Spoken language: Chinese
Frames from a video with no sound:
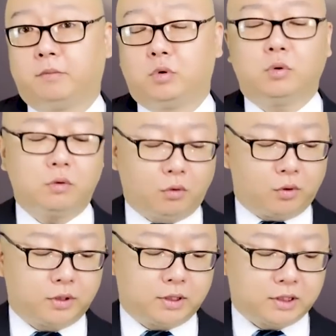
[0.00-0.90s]
中
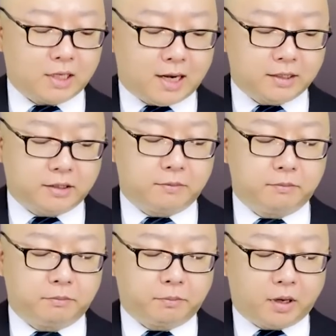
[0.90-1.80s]
国的沙
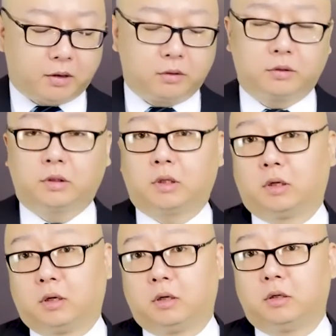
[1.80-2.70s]
尘暴
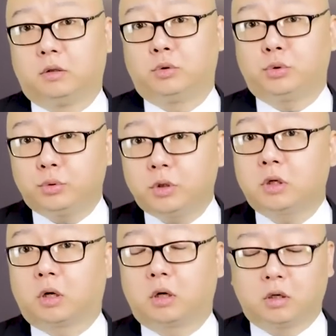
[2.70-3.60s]
的趋
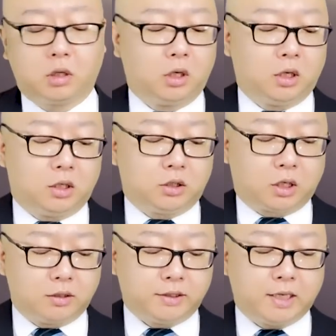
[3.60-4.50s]
势
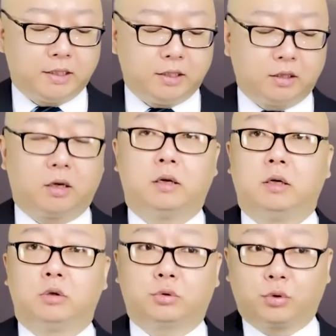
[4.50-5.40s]
呈现一
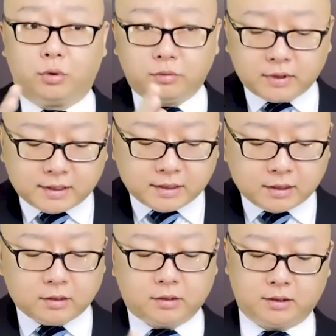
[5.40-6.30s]
个从
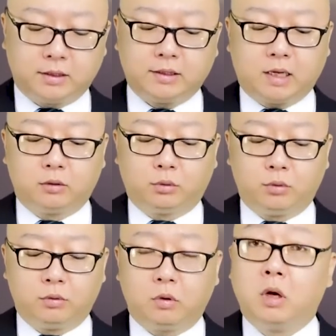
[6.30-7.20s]
西向
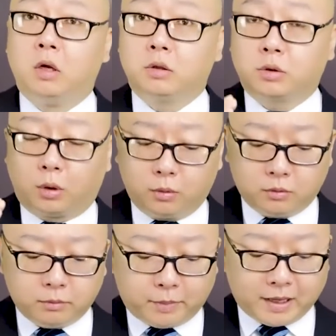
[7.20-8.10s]
东、
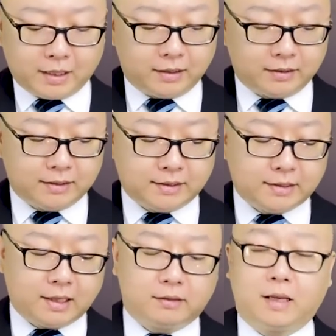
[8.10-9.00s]
从北
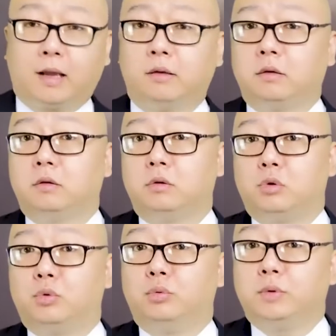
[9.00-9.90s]
向南
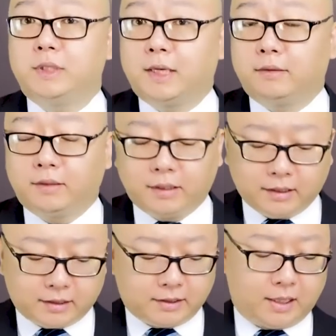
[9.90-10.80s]
逐渐
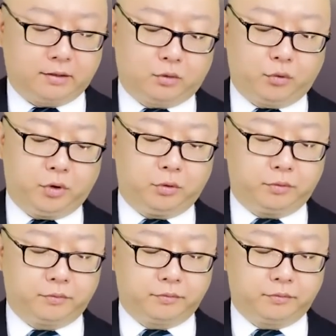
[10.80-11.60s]
递减的规律